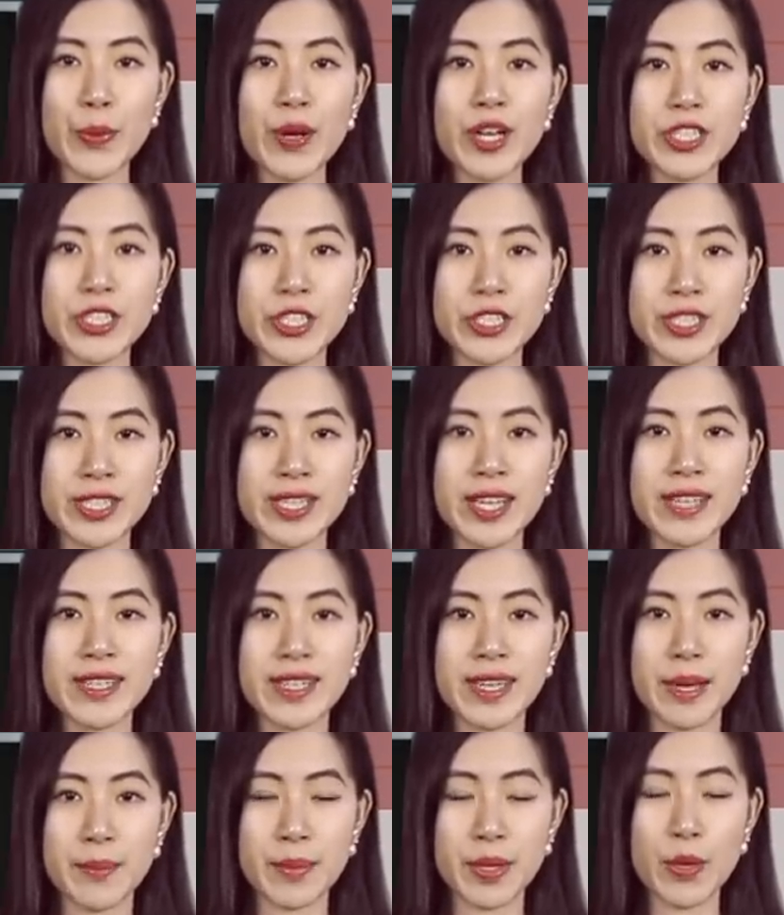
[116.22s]
会直接
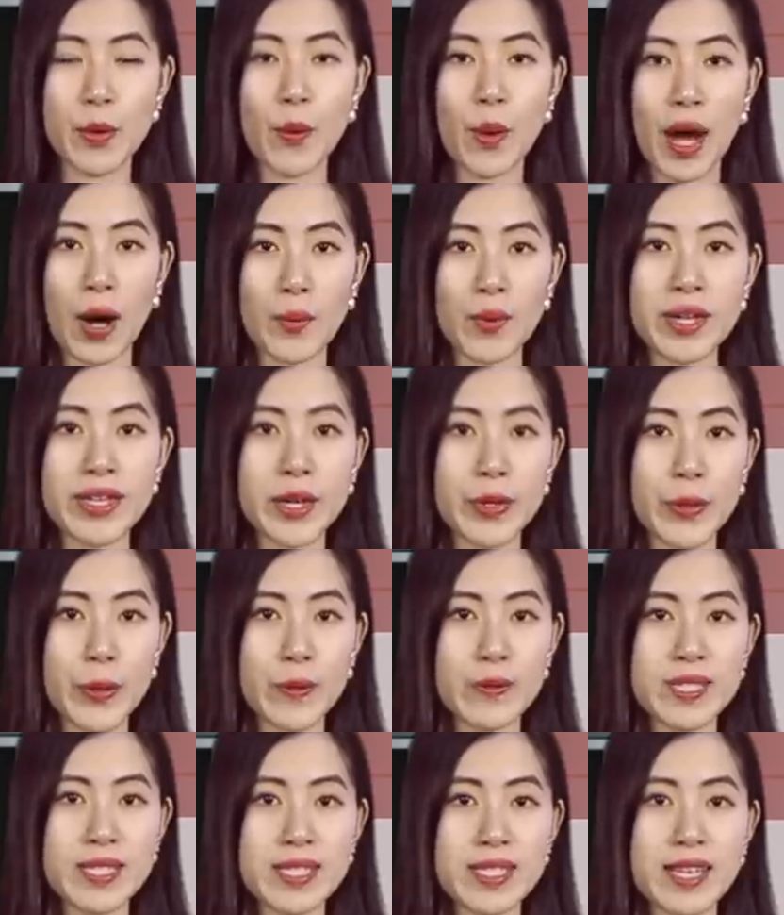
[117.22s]
点名华为等
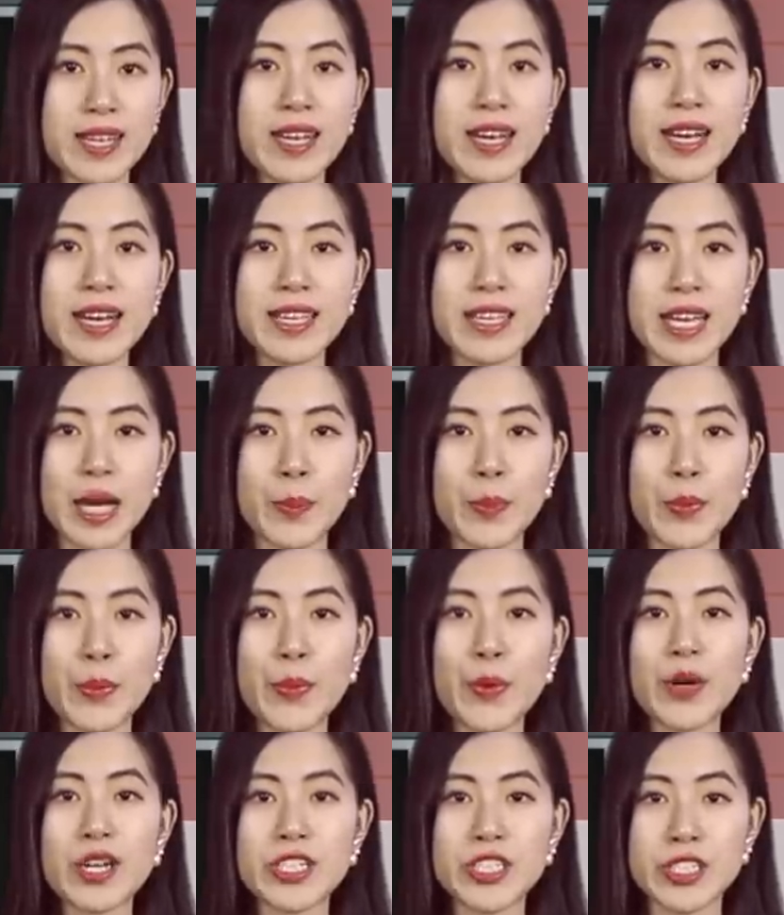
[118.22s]
公司，也不
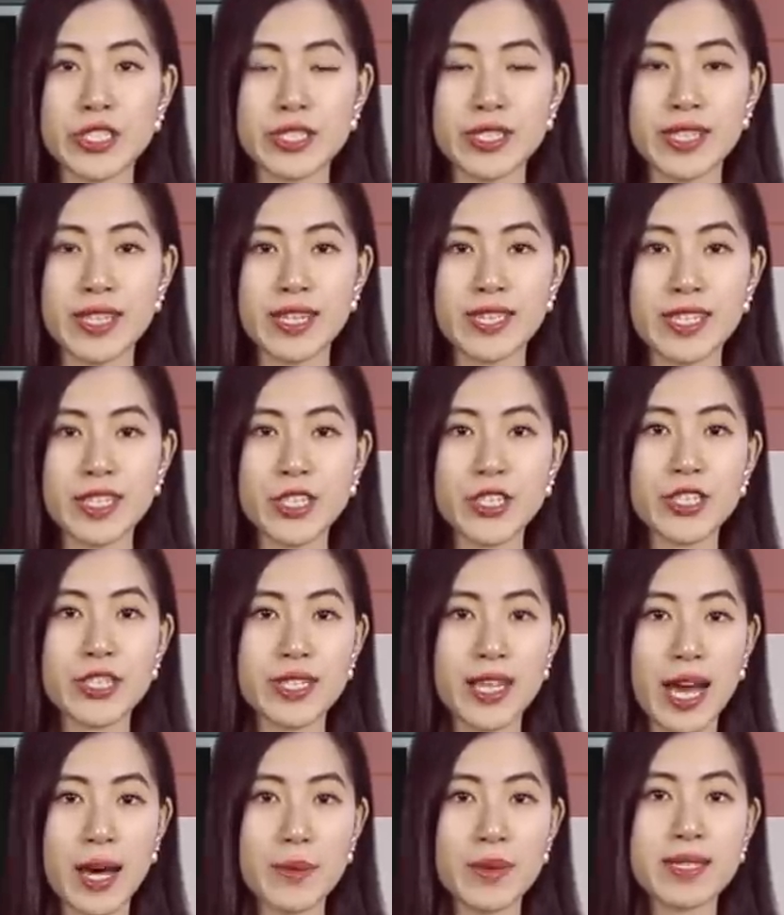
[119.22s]
会直接禁止
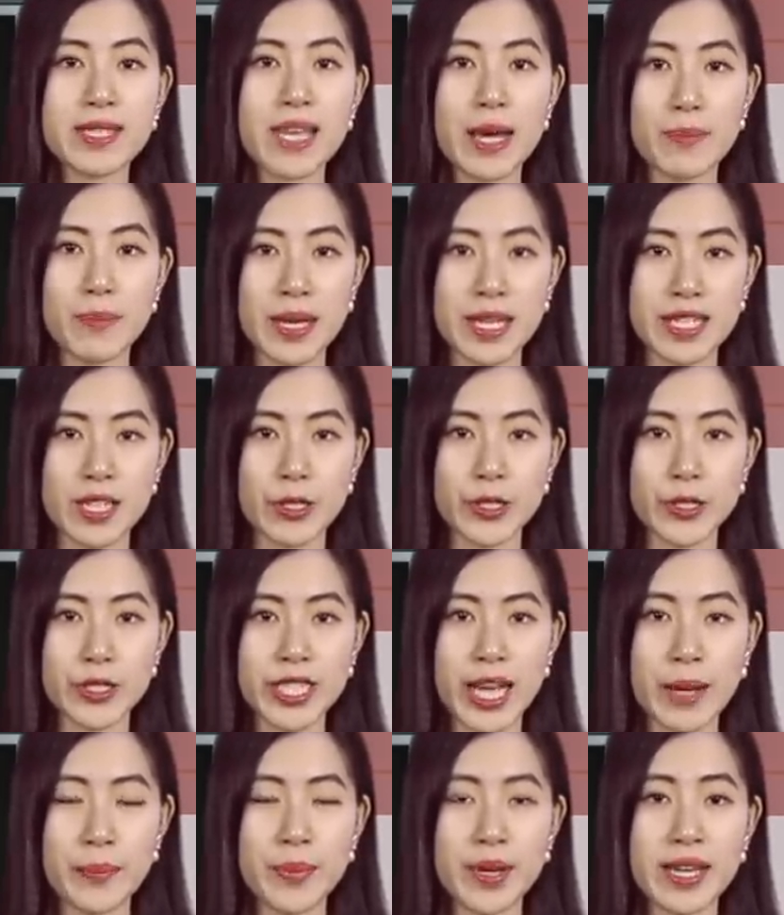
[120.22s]
他们在美销售
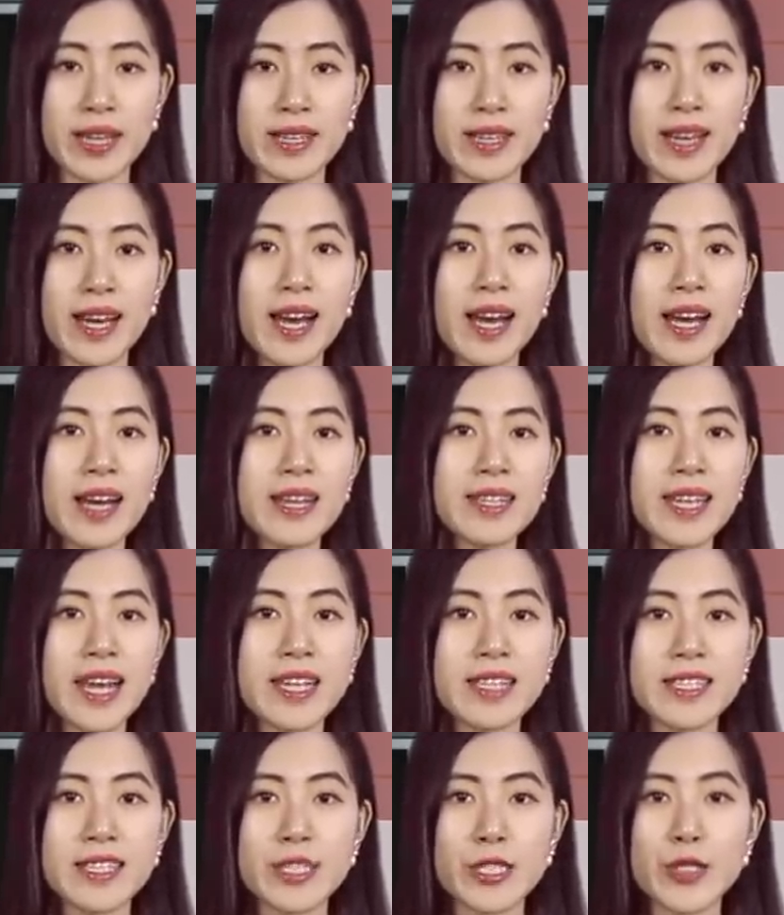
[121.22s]
产品。
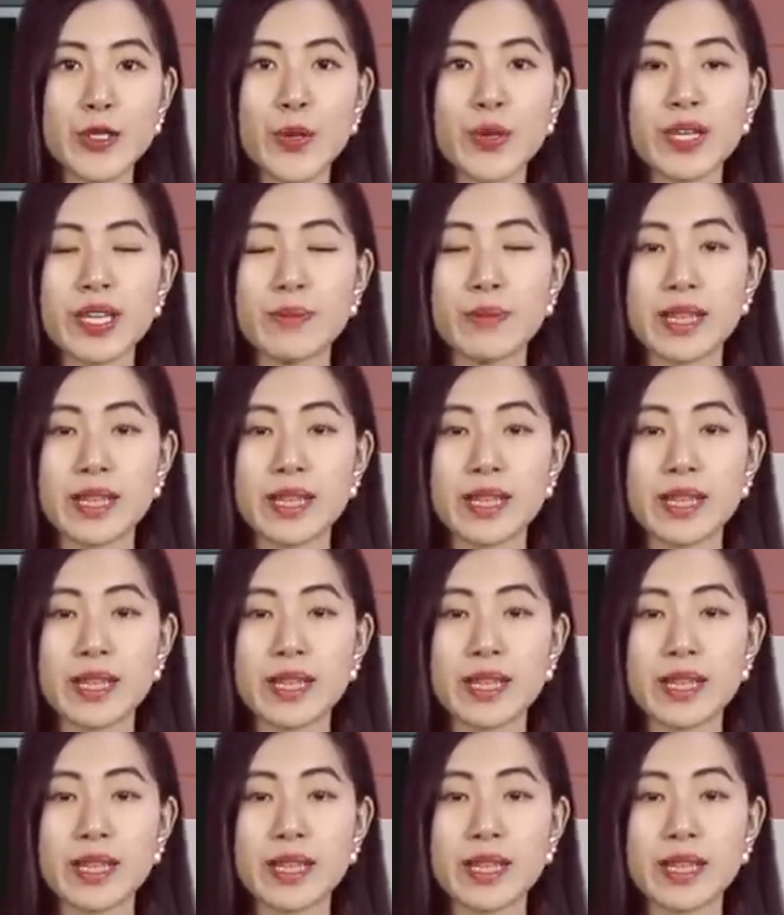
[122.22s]
但其中一